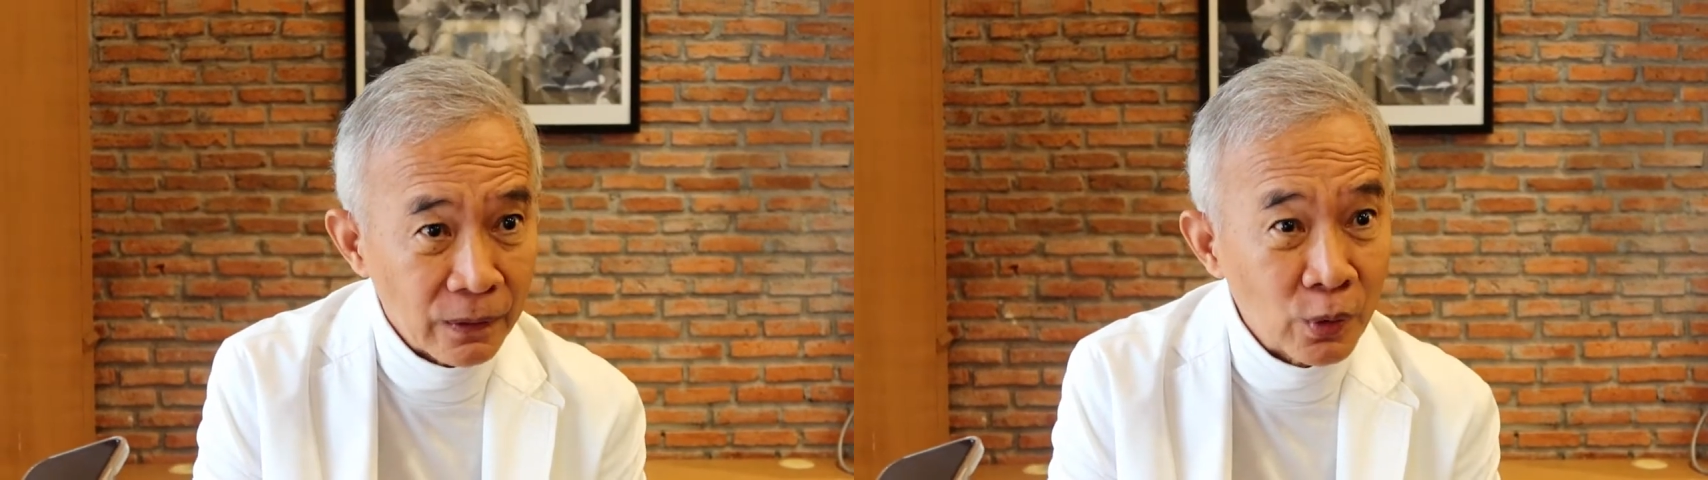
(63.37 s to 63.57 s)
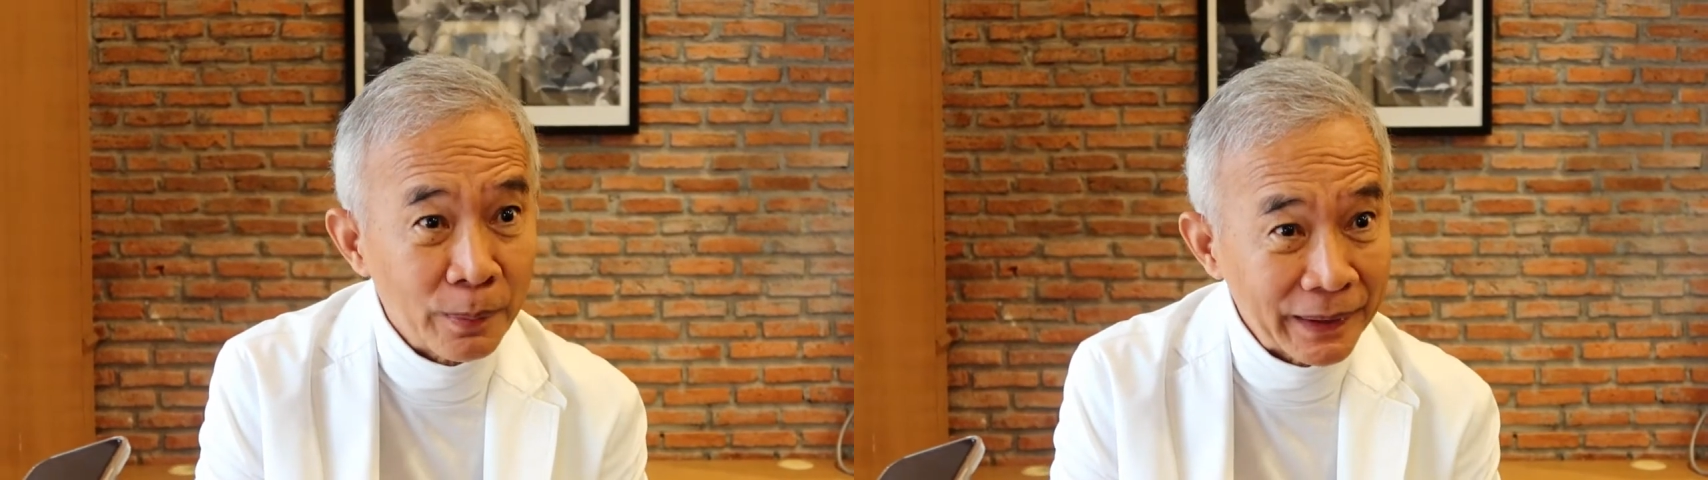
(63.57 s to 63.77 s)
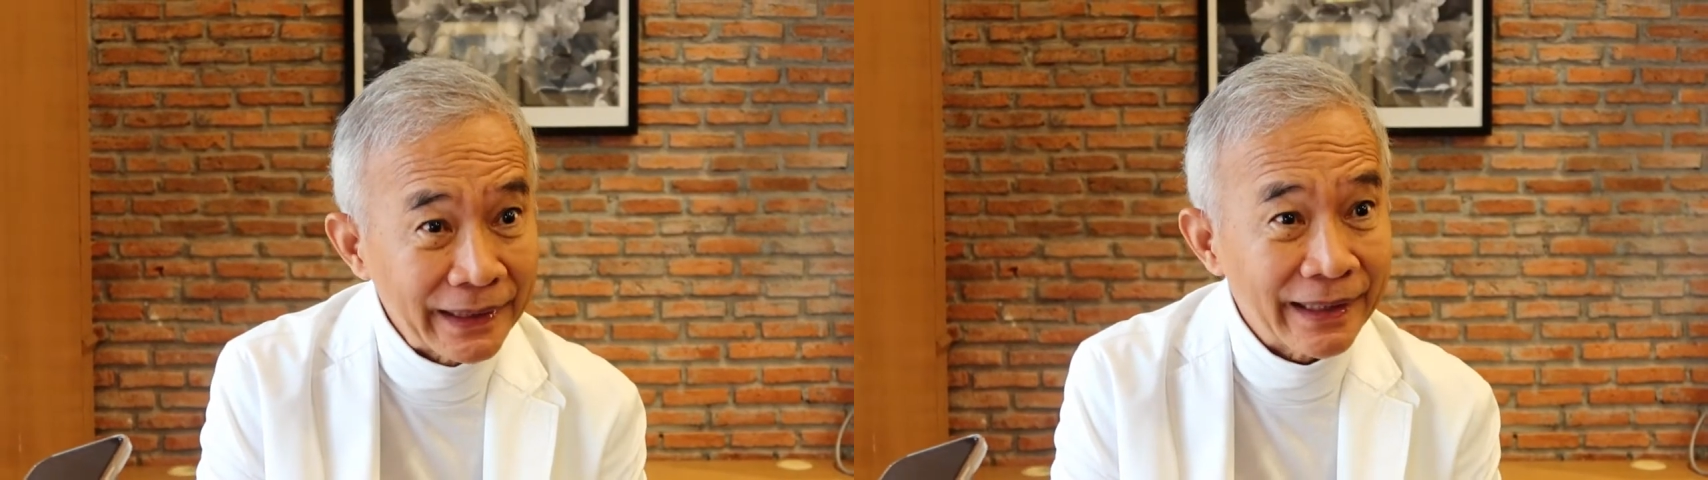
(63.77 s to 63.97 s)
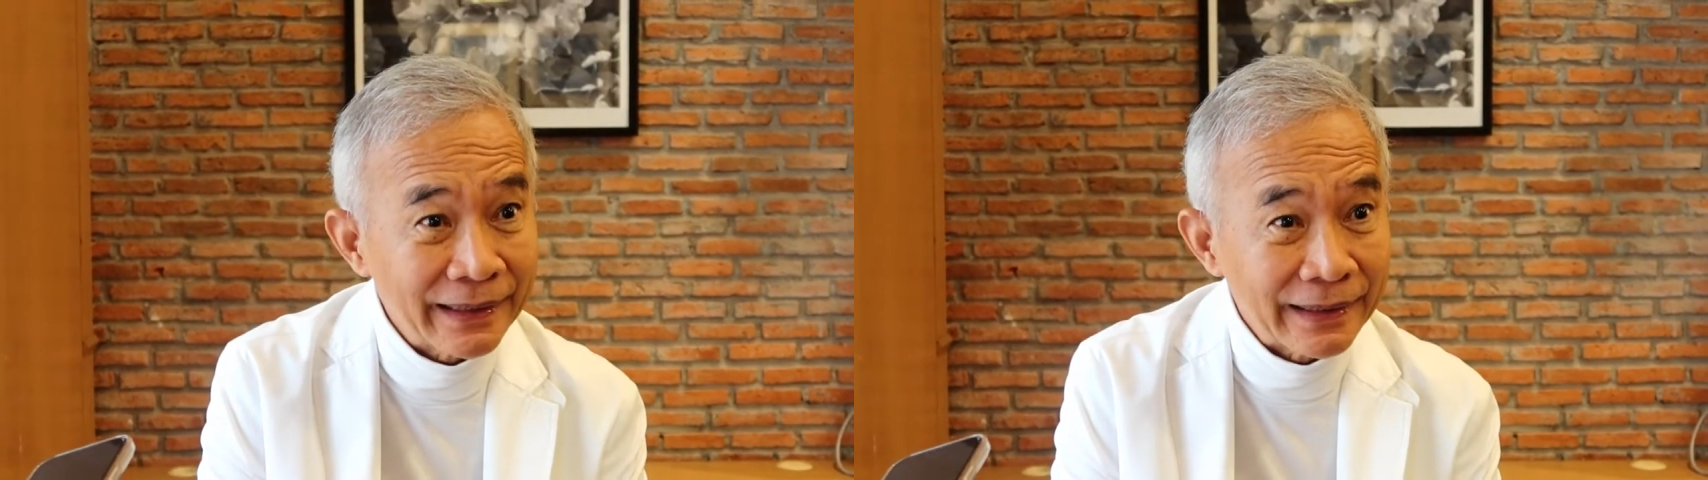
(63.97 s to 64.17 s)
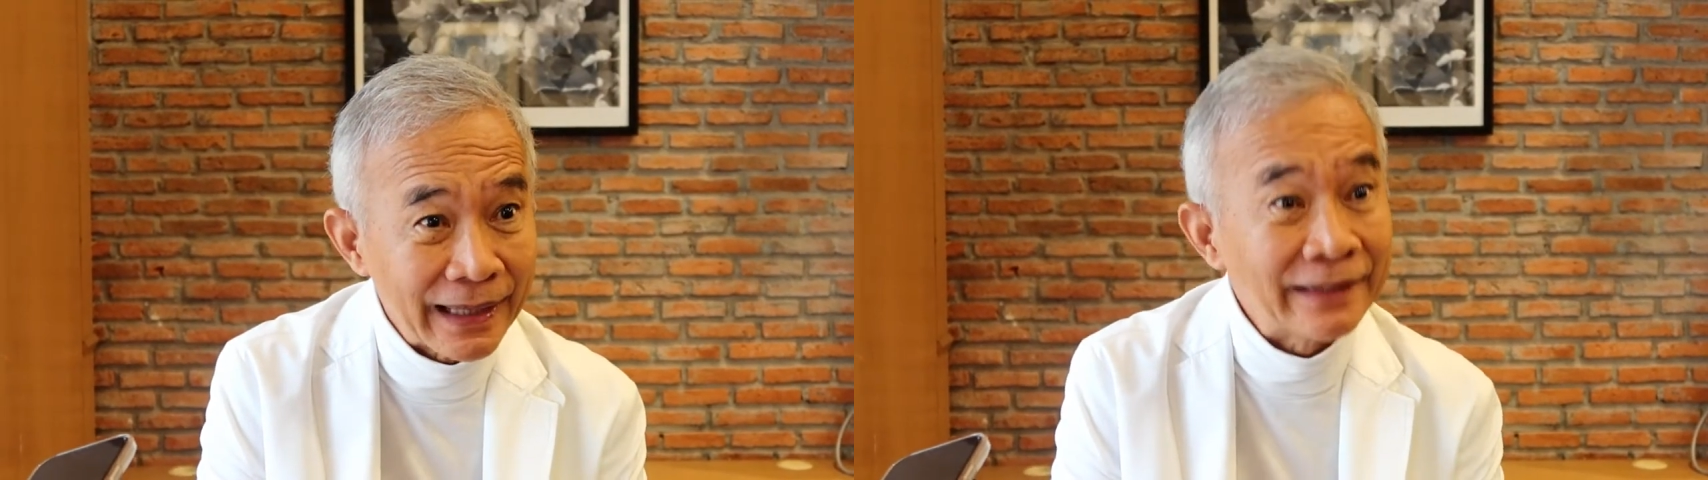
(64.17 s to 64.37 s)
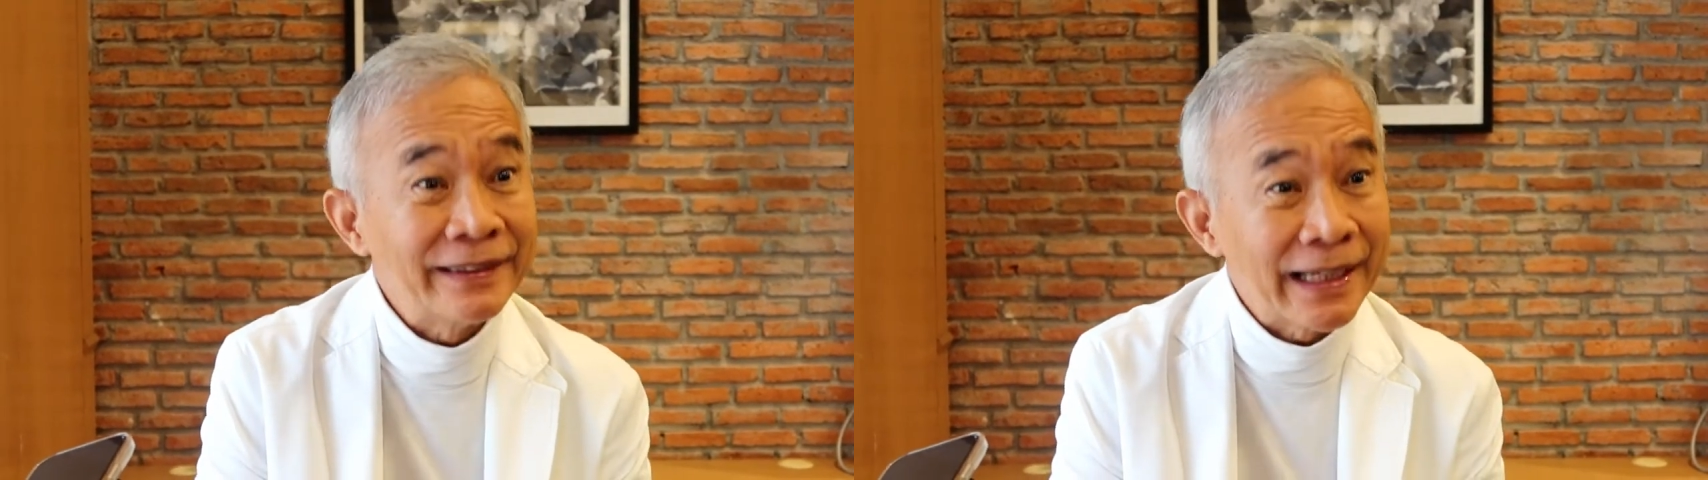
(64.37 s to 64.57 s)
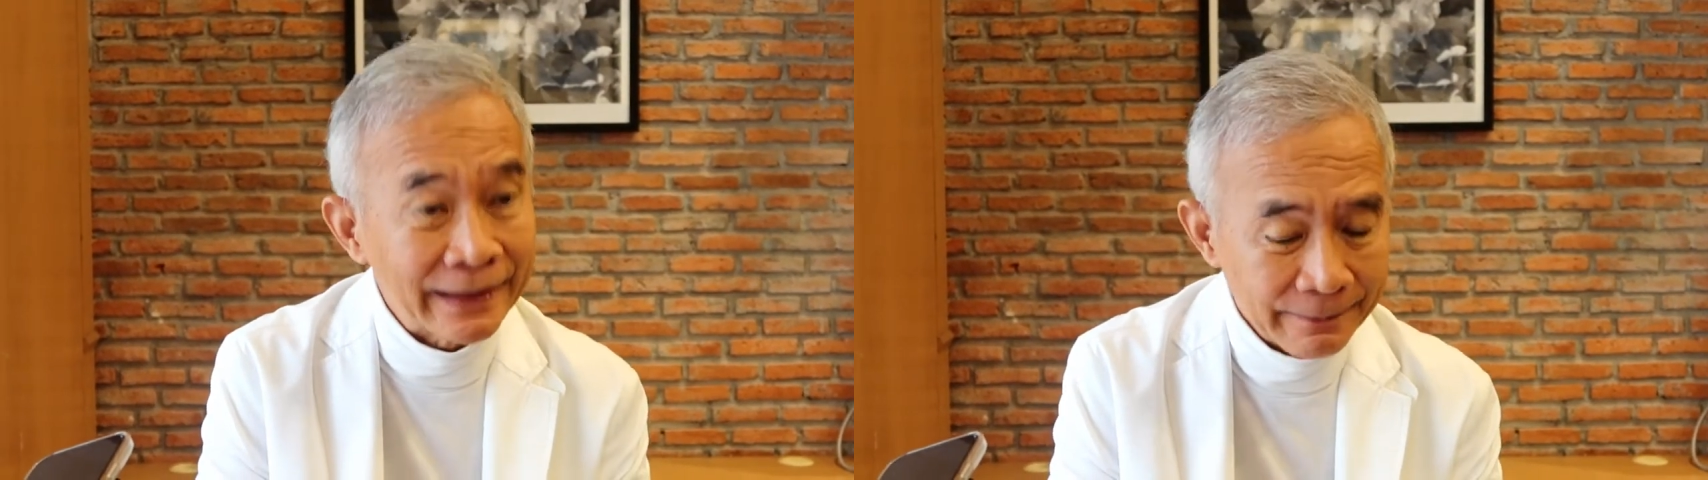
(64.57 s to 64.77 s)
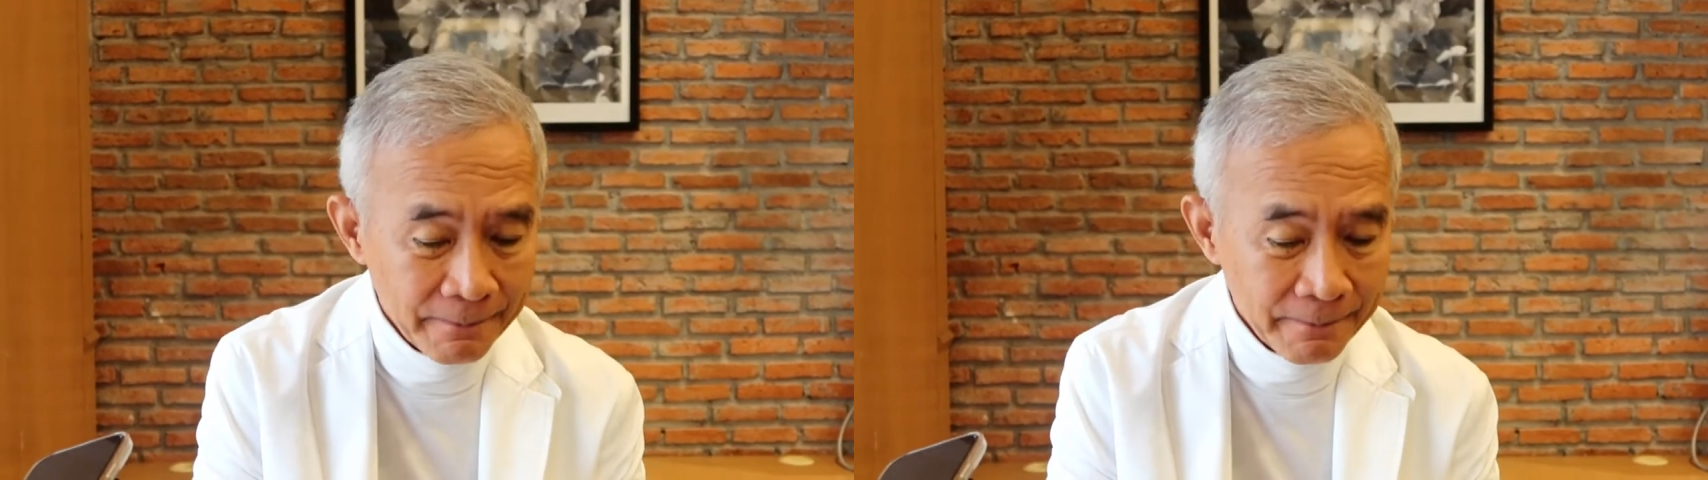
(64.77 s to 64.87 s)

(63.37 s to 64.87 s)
กลุ่มประเทศอาเซียน